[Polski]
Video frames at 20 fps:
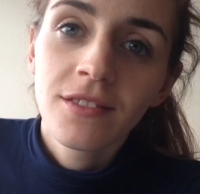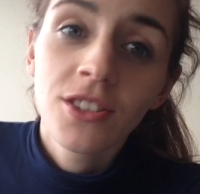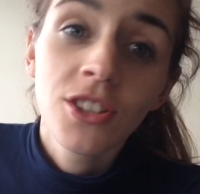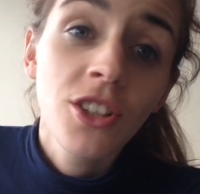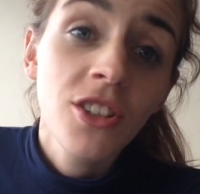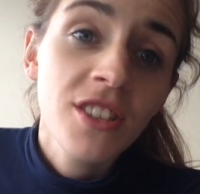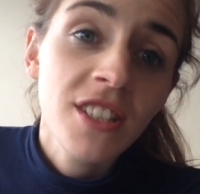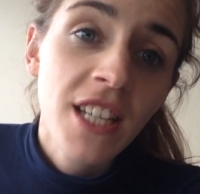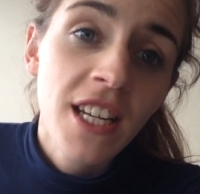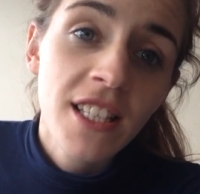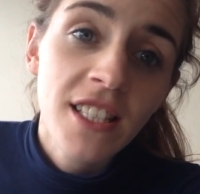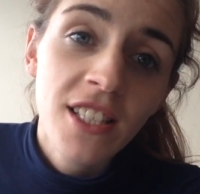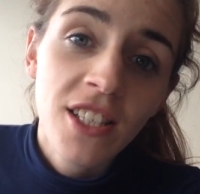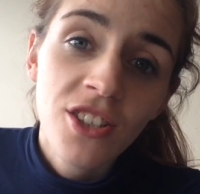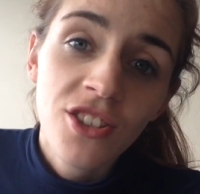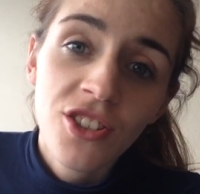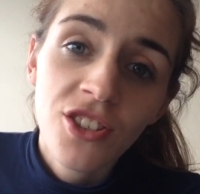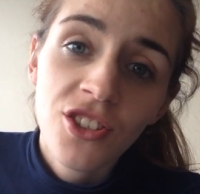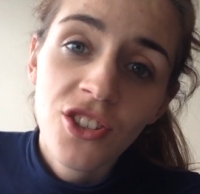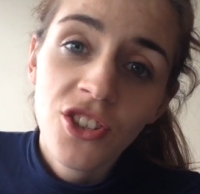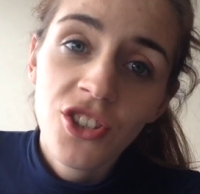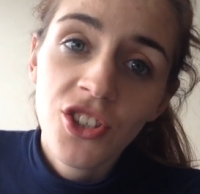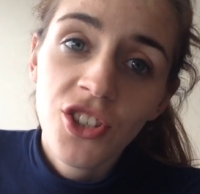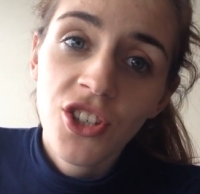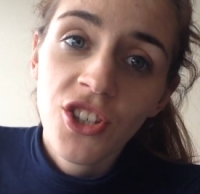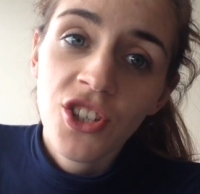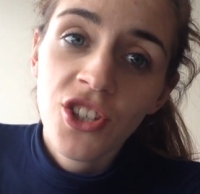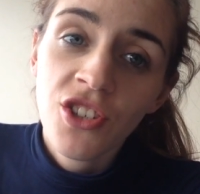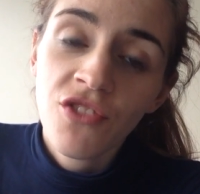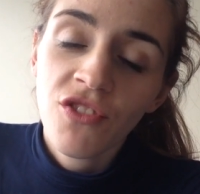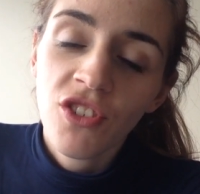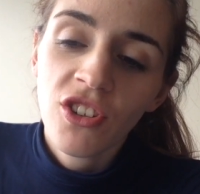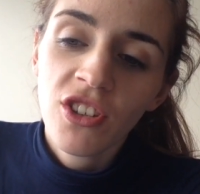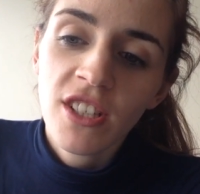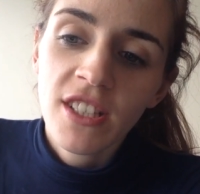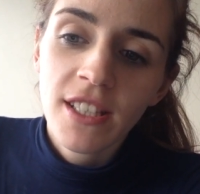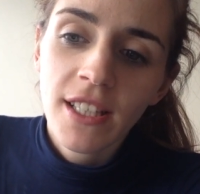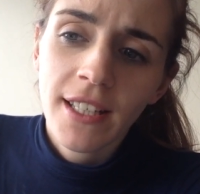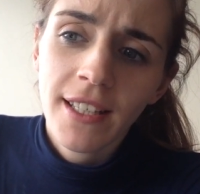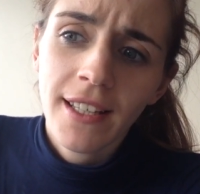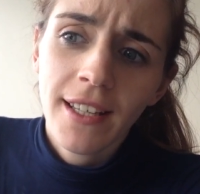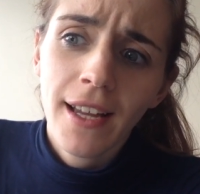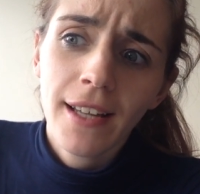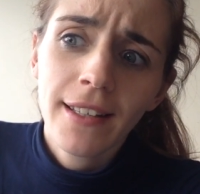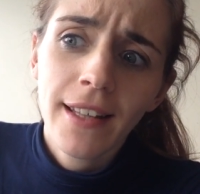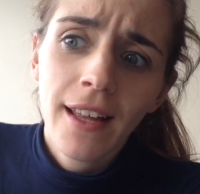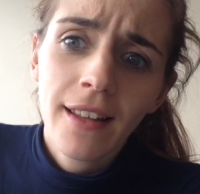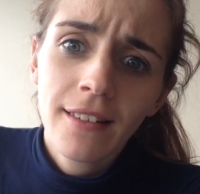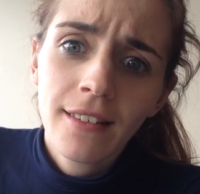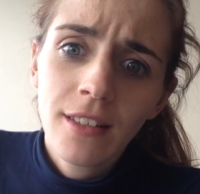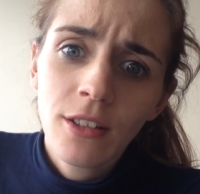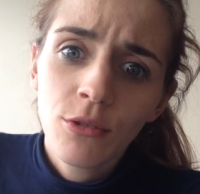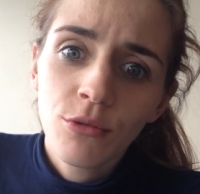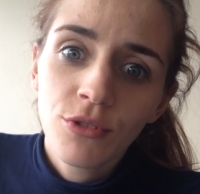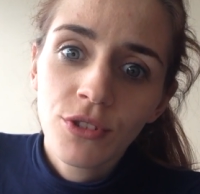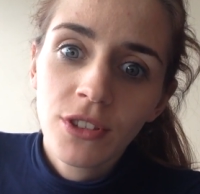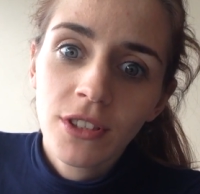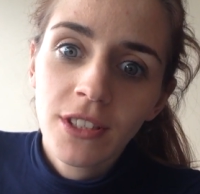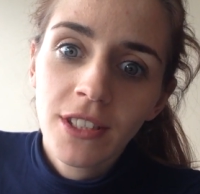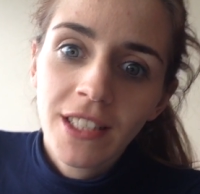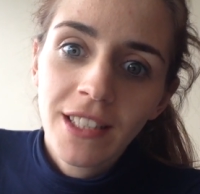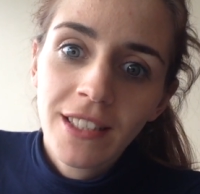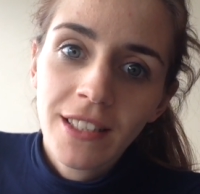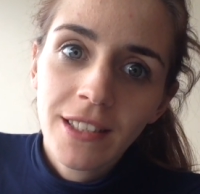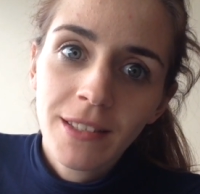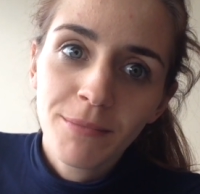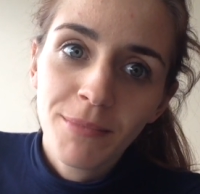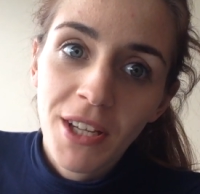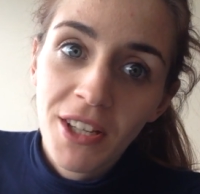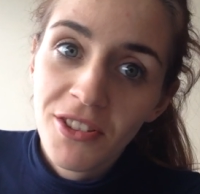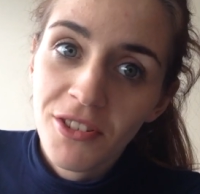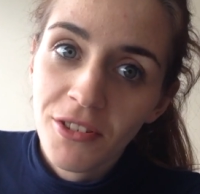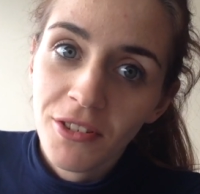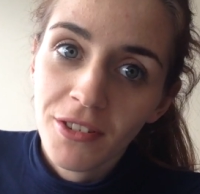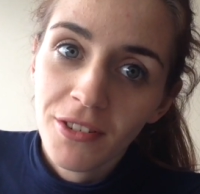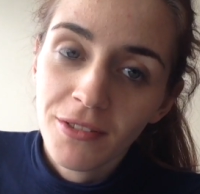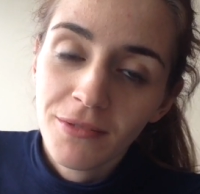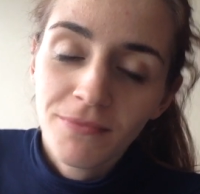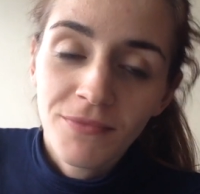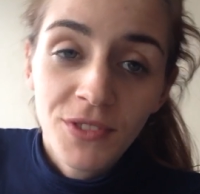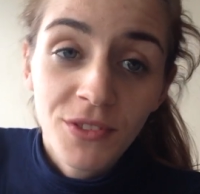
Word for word: No i z racji jeszcze, że dzisiejszy blok jest taki gadany, luźny i pięcio